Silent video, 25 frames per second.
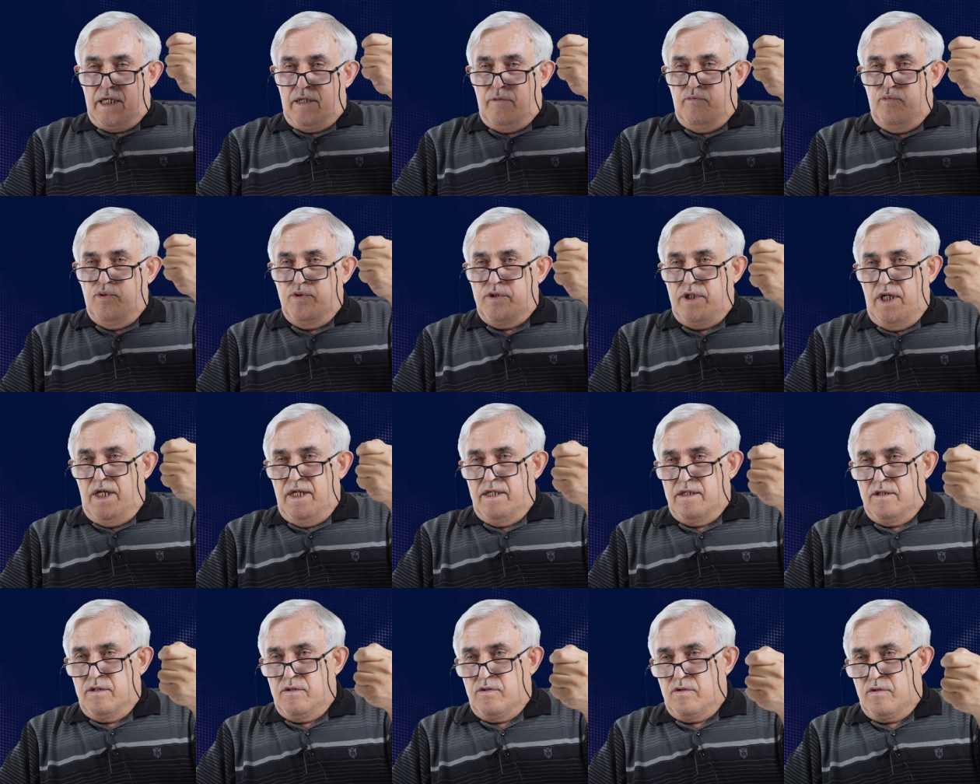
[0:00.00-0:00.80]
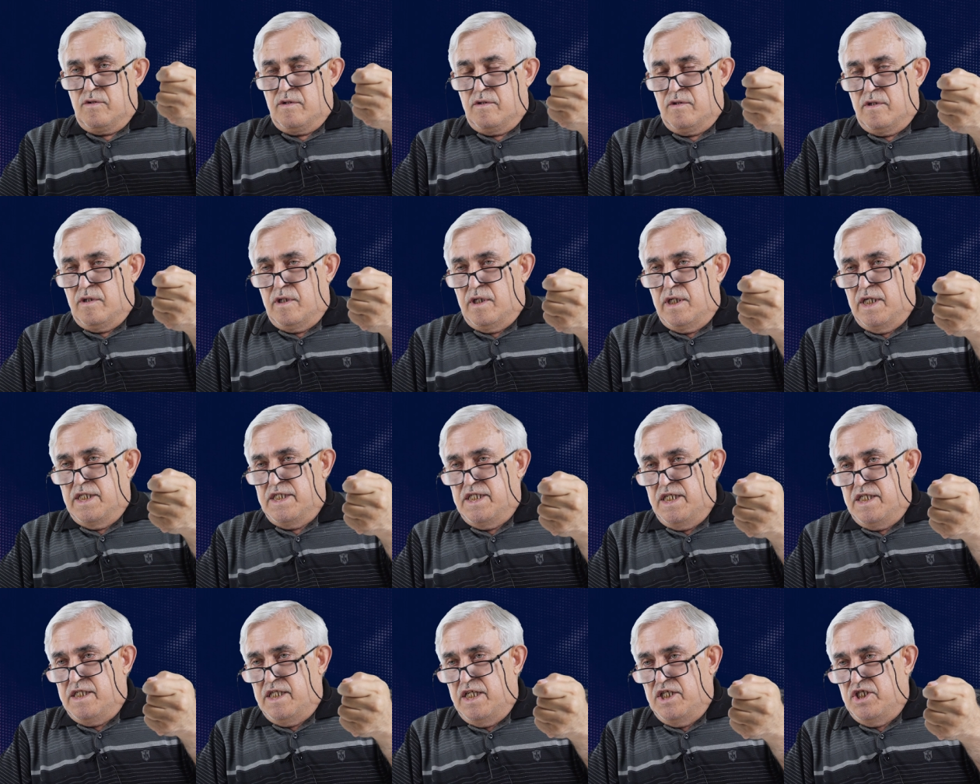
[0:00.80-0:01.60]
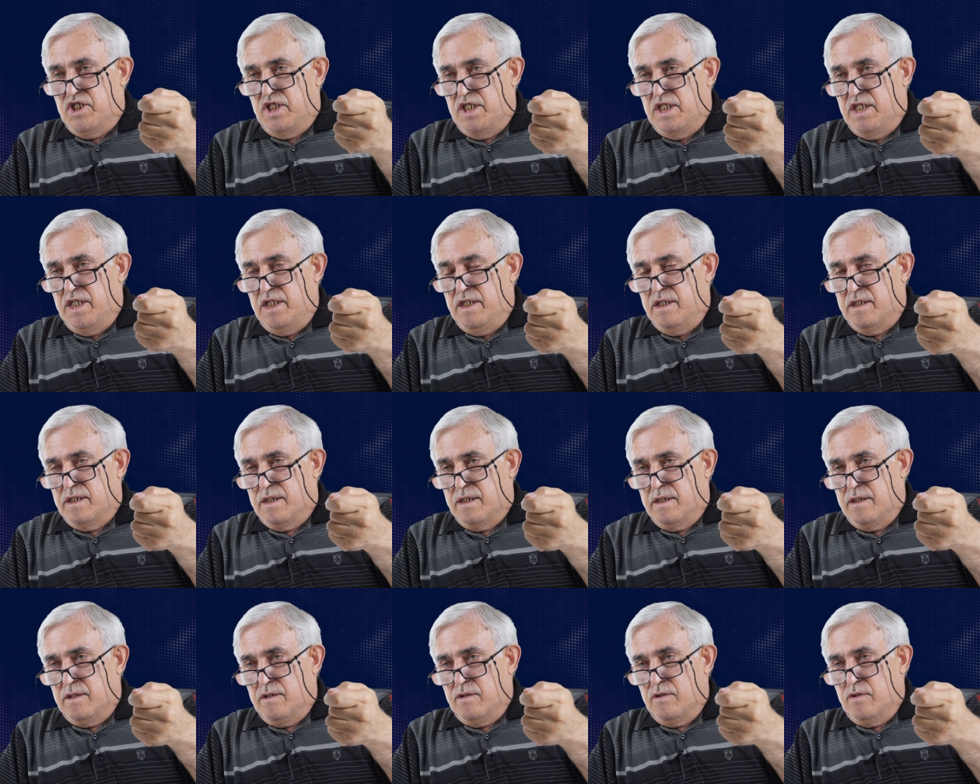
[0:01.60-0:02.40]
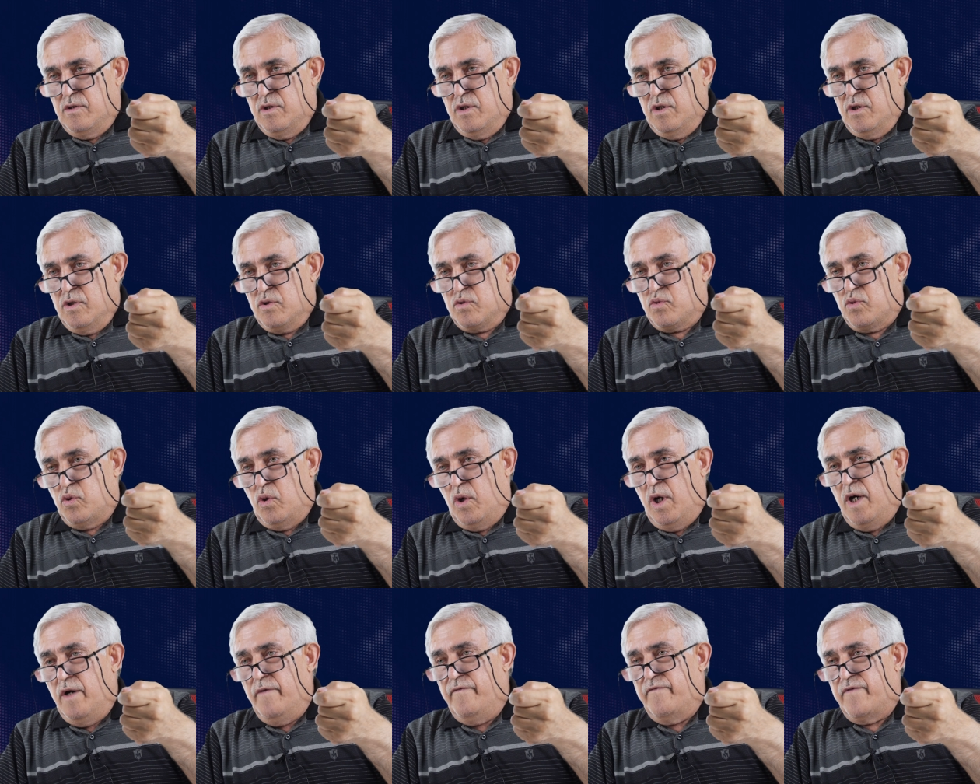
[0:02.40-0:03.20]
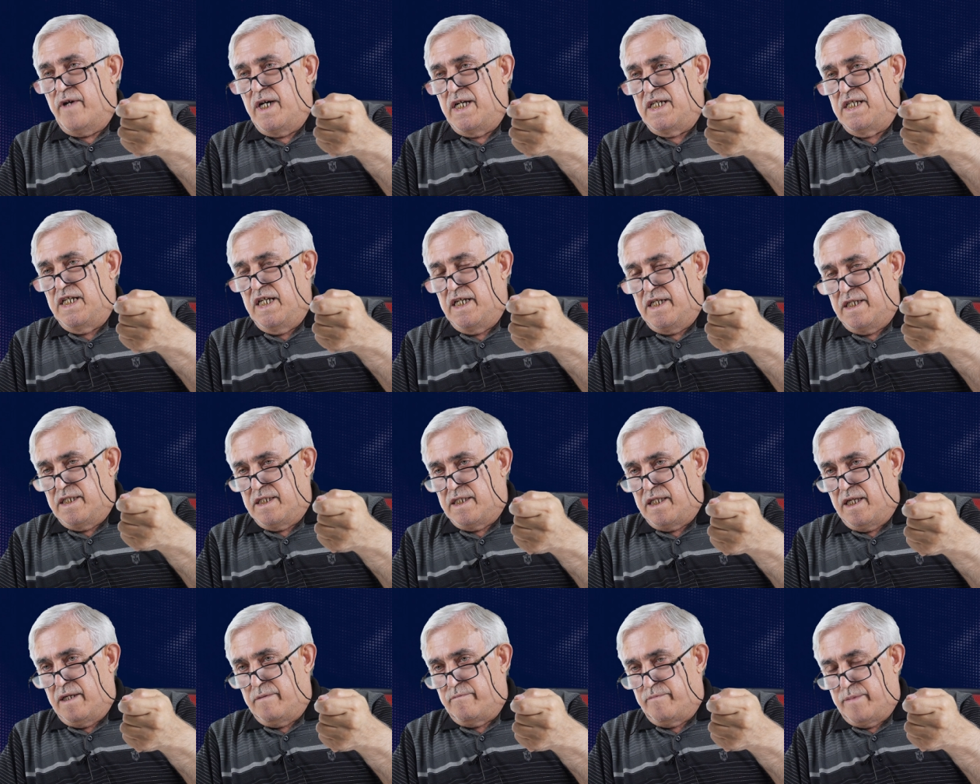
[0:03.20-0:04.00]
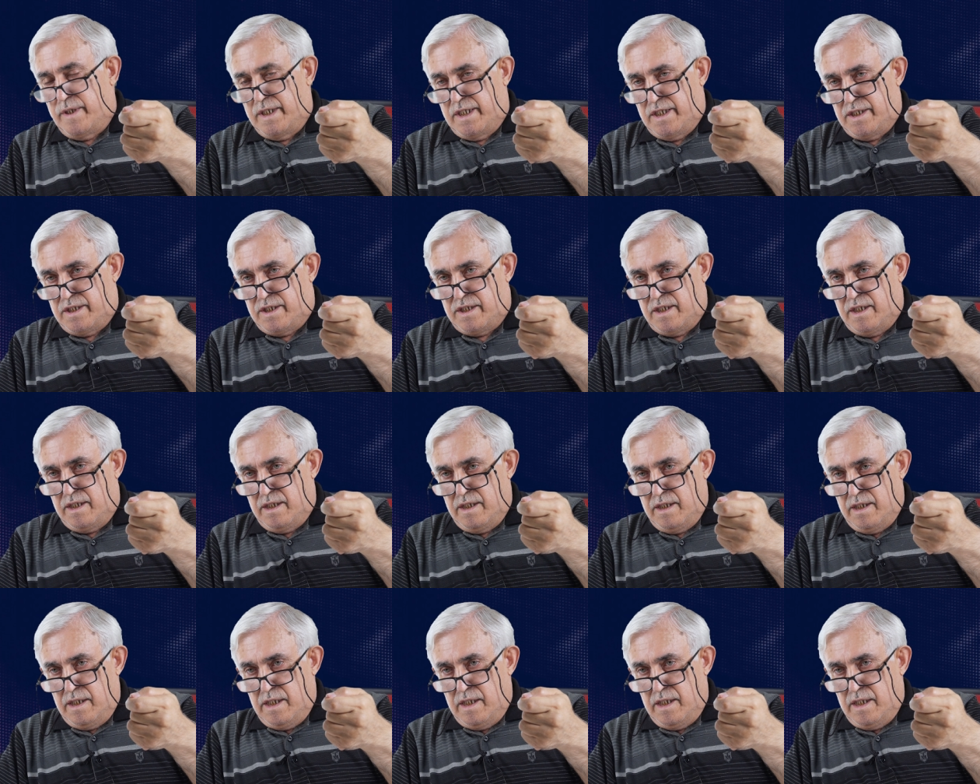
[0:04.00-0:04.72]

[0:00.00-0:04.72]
Bu da gazeteciliğin tuhaf hallerinden birisi.